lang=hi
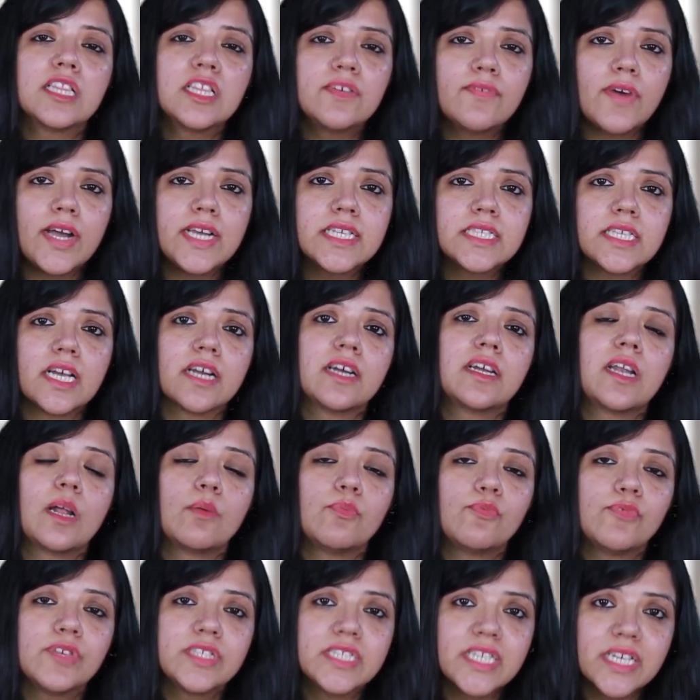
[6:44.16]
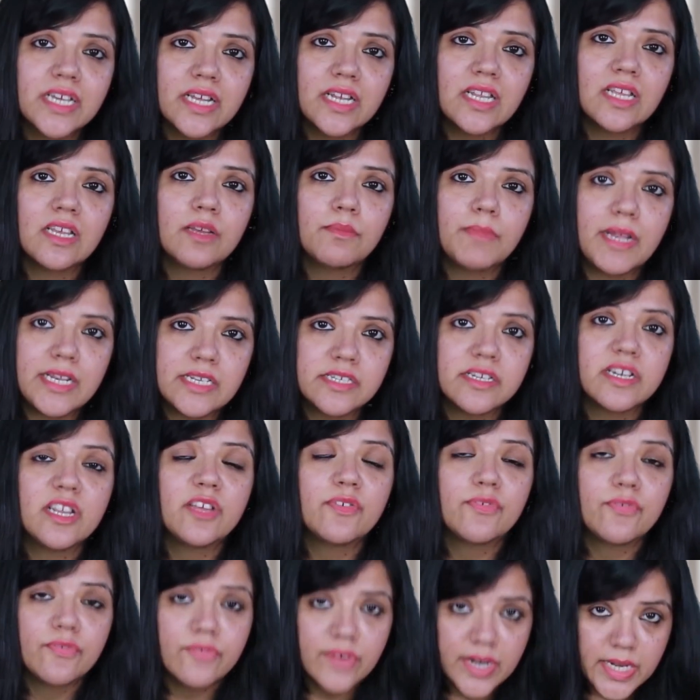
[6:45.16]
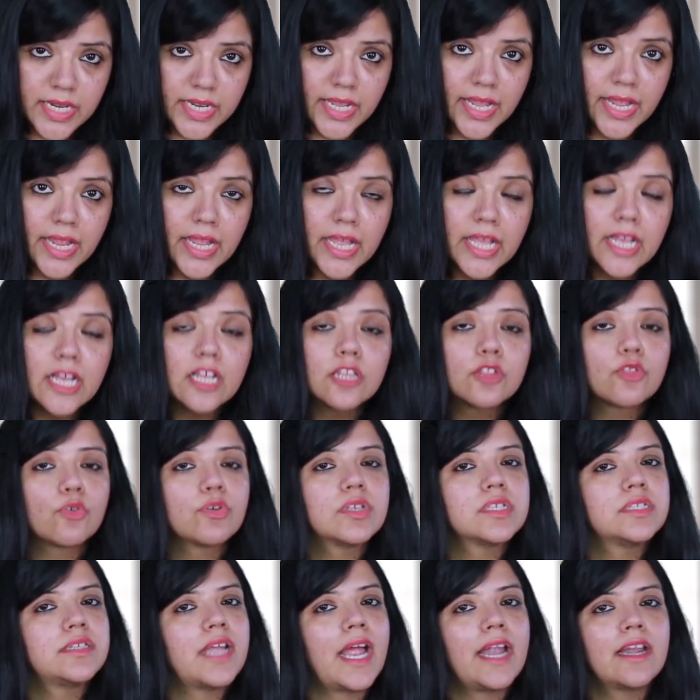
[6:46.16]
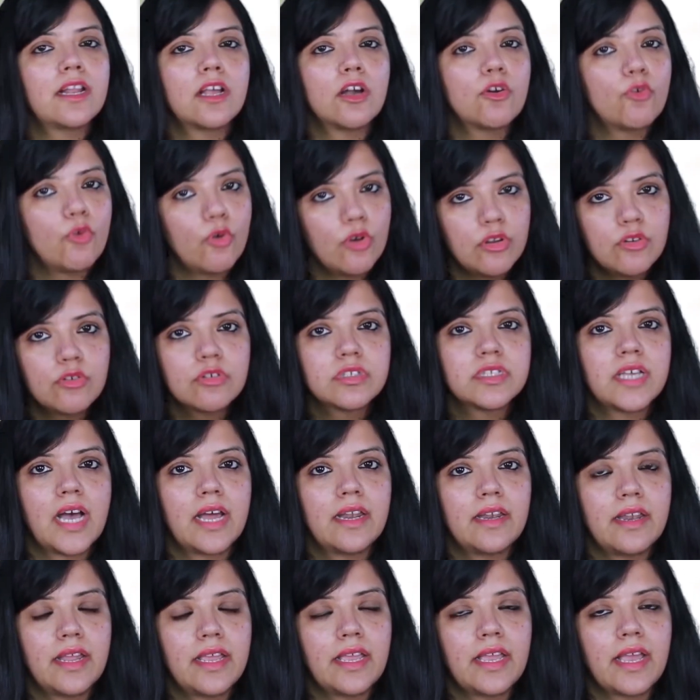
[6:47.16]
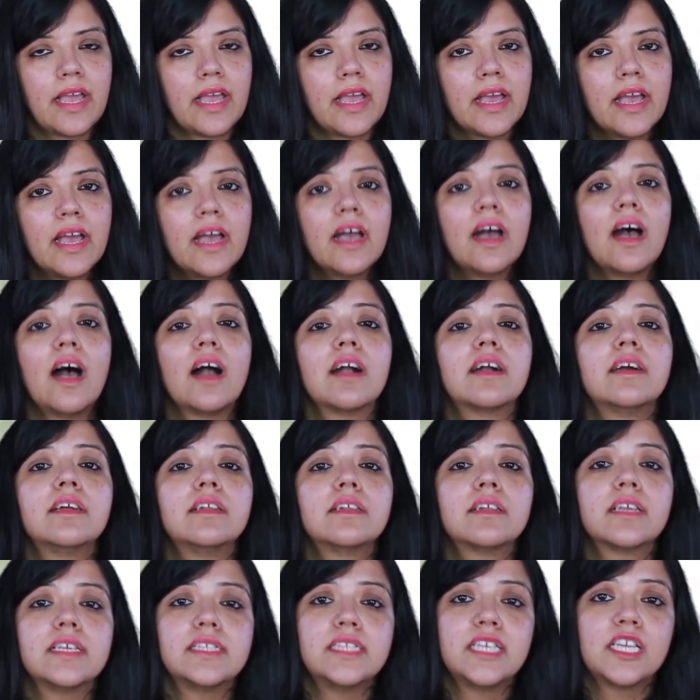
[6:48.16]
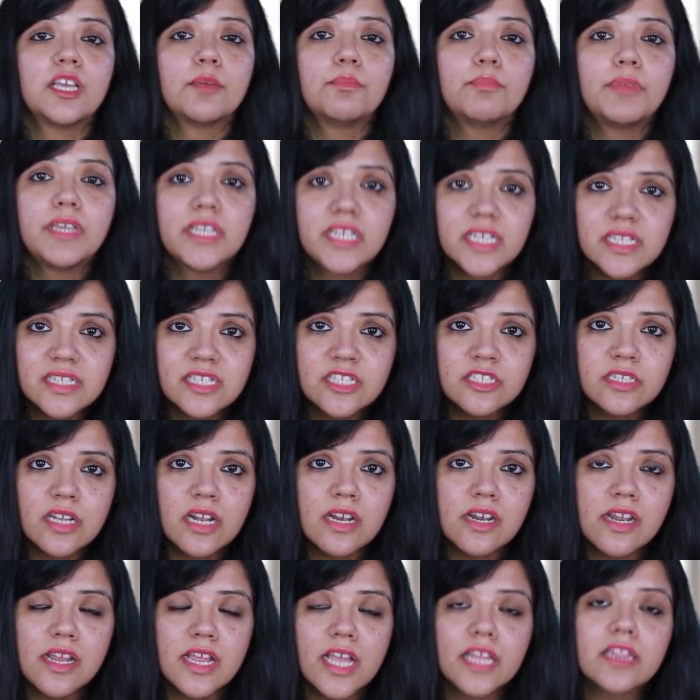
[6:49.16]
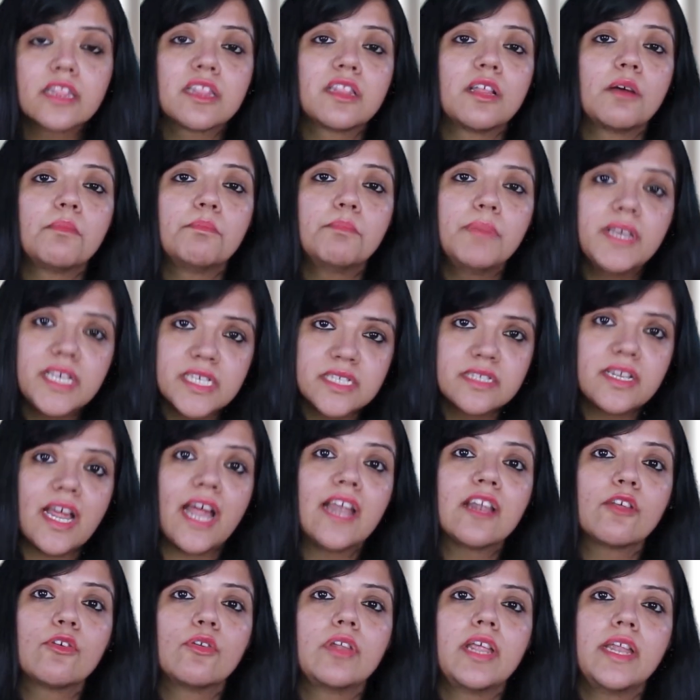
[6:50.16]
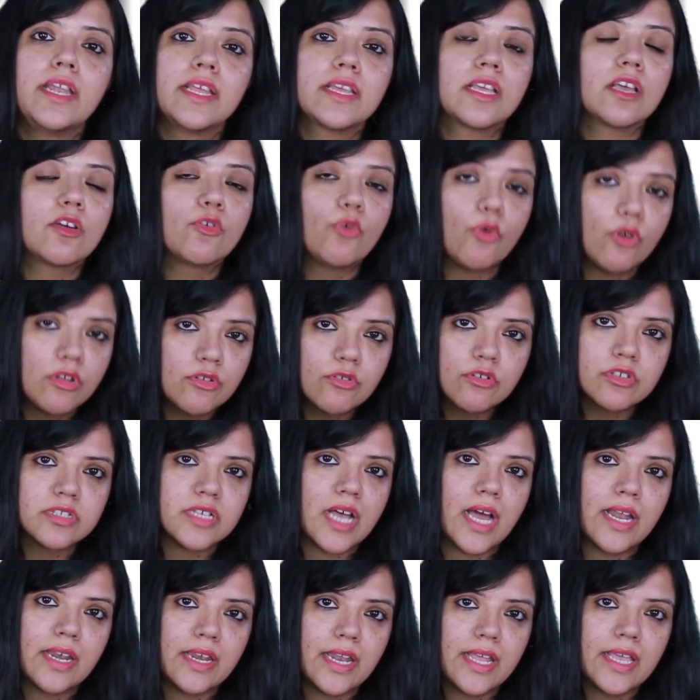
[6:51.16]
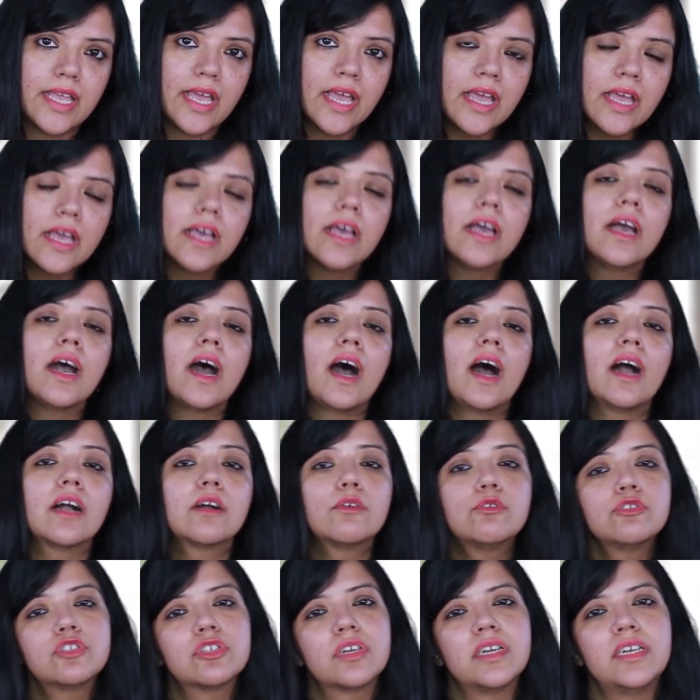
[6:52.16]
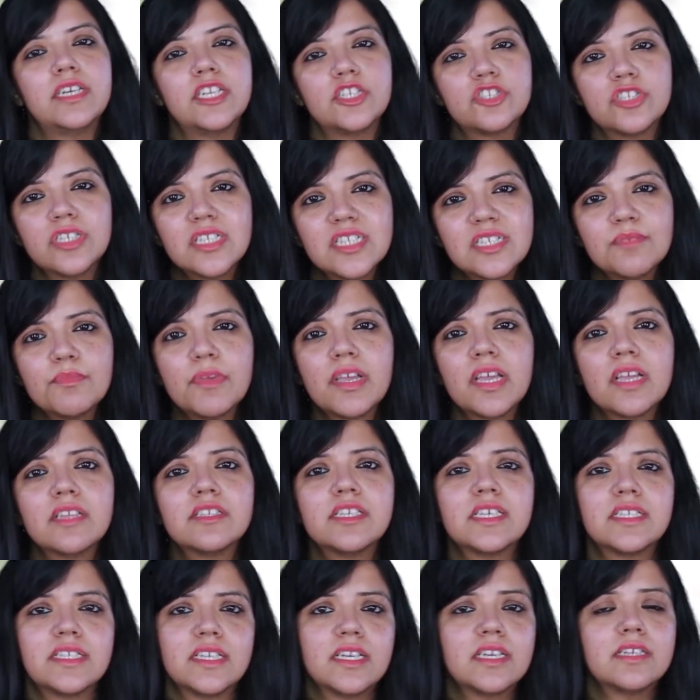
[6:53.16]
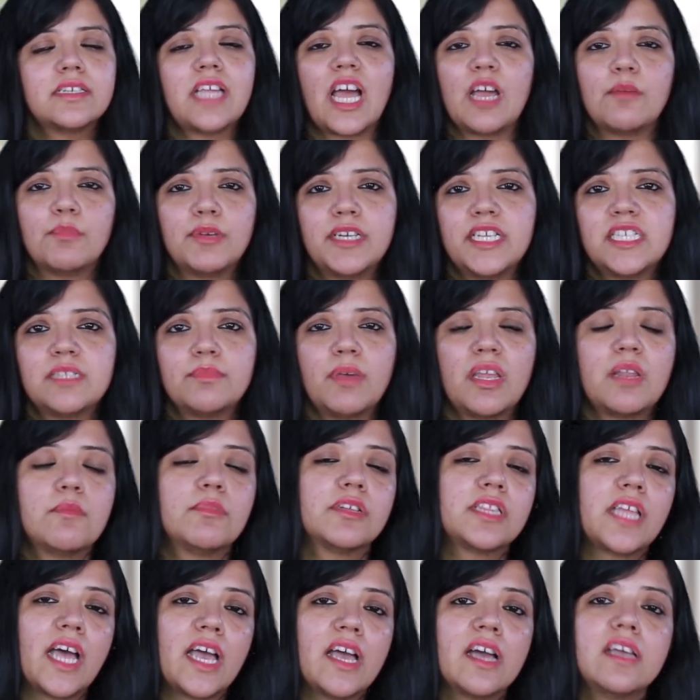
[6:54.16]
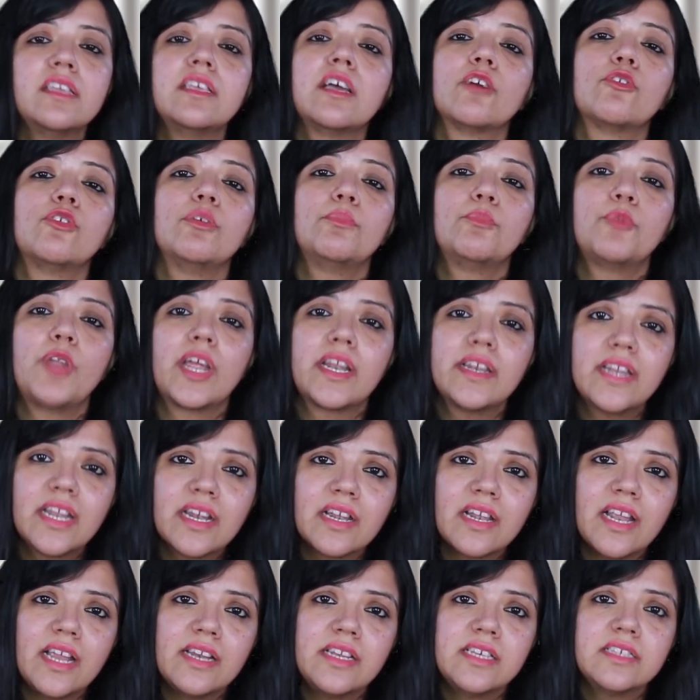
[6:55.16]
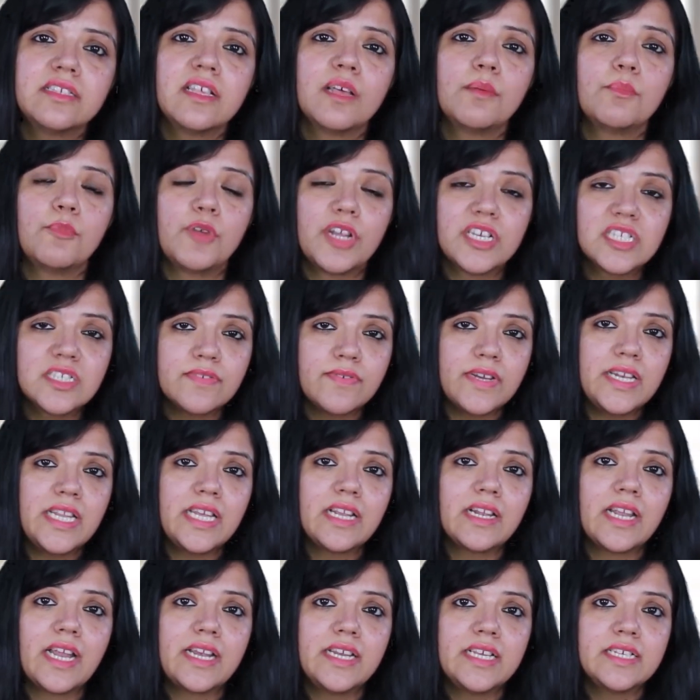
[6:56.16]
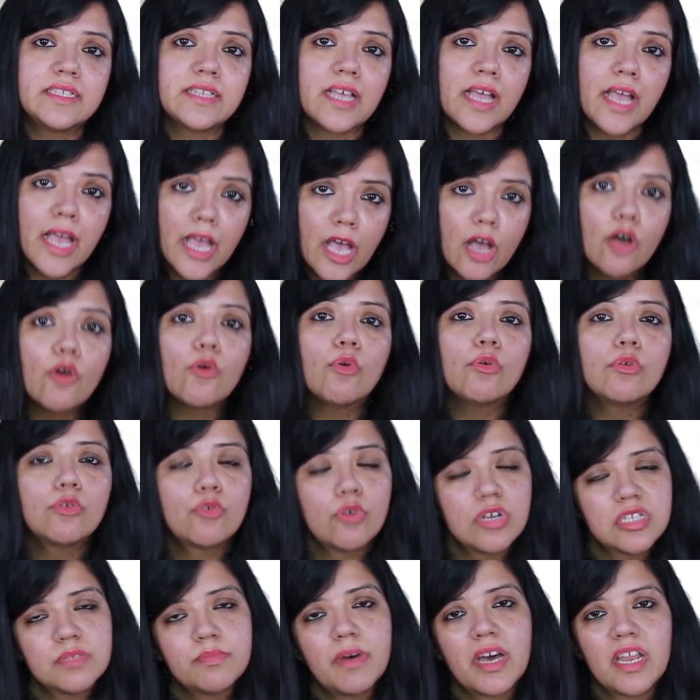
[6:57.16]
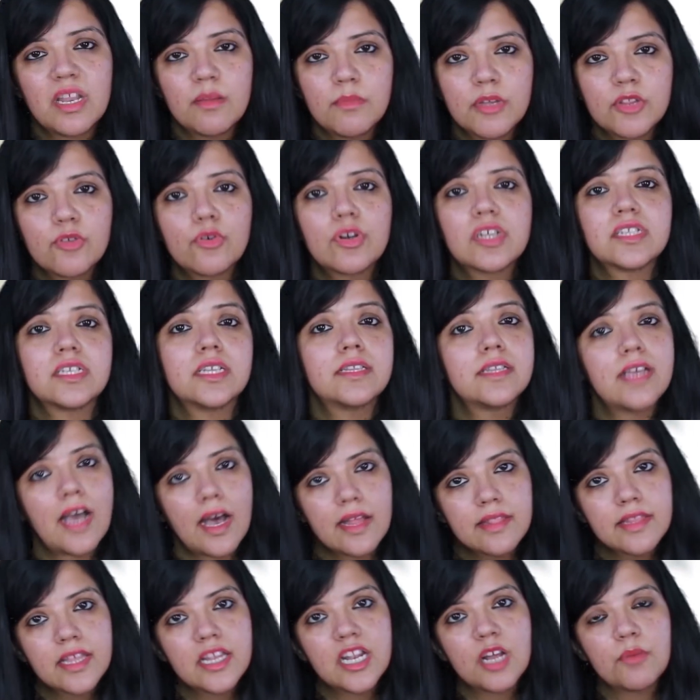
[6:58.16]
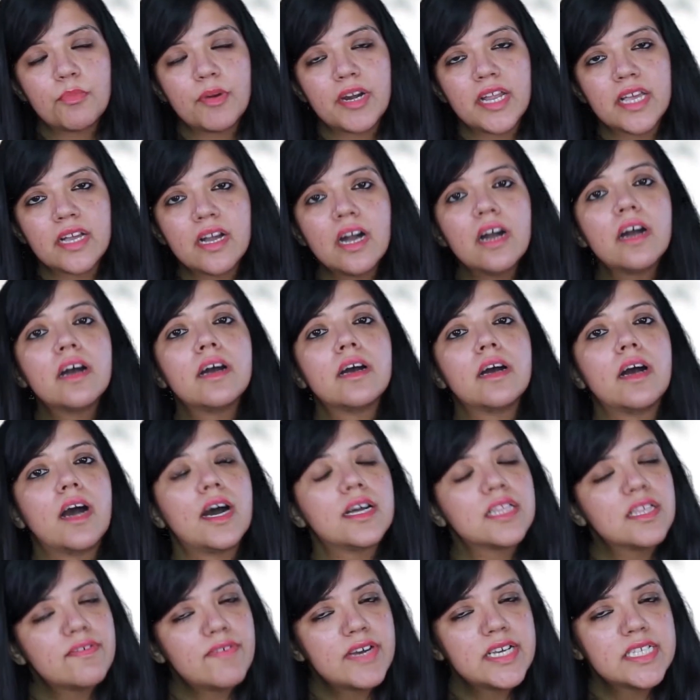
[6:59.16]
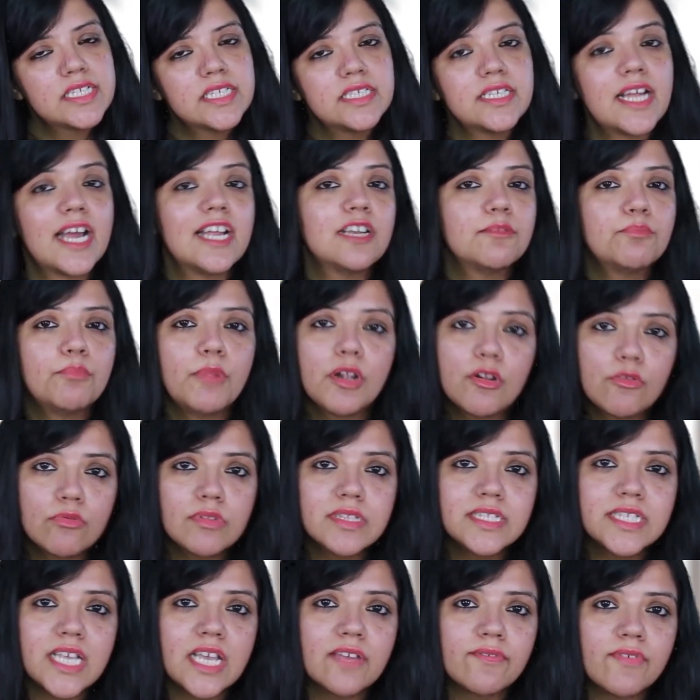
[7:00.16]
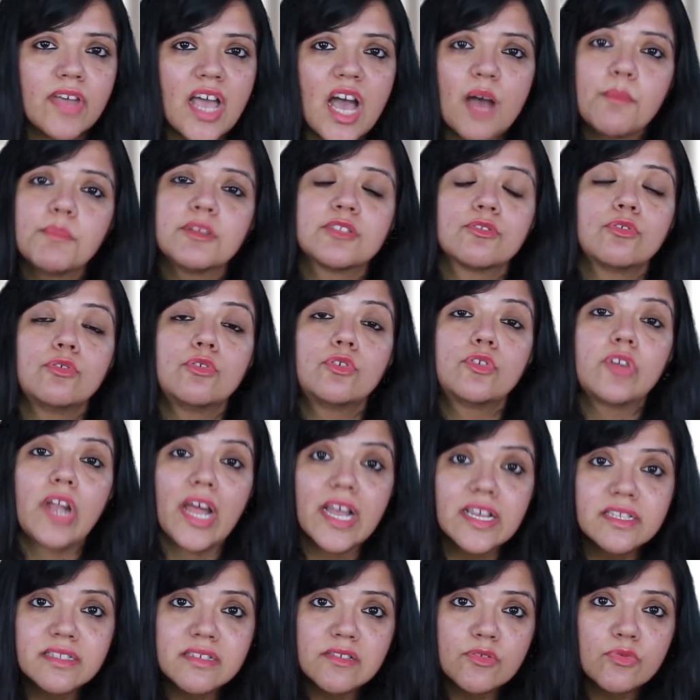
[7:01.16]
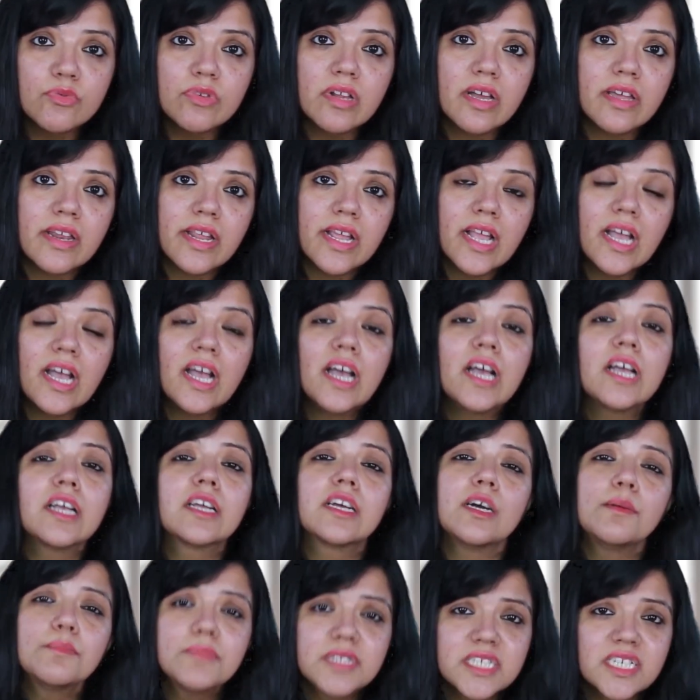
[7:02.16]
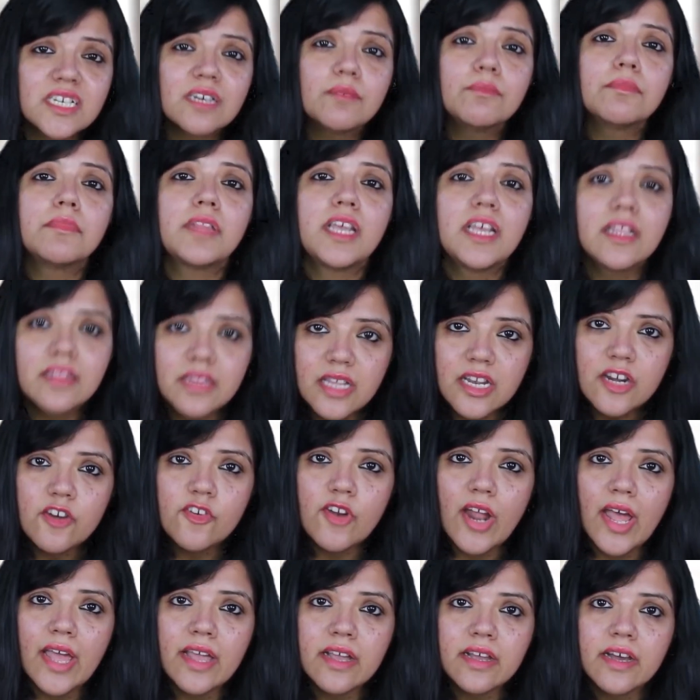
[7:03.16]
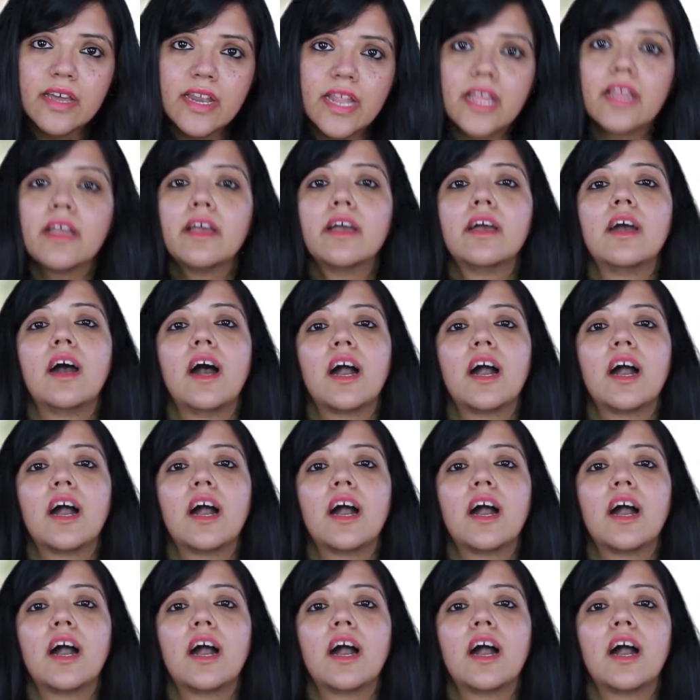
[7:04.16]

अदरवाइज़ अगर आप फिज़िकली मेंटली फिट हैं तो इस डाइट का कोई नुकसान नहीं है अगर किसी के पीरियड्स चल रहे हैं तब भी इस डाइट को लेने के कोई नुकसान नहीं है हाँ कुछ कंडीशंस में जैसे डायबिटीज़ मैंने बताया या कोई प्रेग्नेंट लेडीज़ हैं ब्रेस्ट फीडिंग लेडीज़ हैं उनको इस बारे में थोड़ा सा ध्यान देना पड़ेगा अदरवाइज़ ये डाइट बिल्कुल सेफ़ है आप इसको ट्राई ज़रूर करें कम से कम तीन दिन ट्राई करें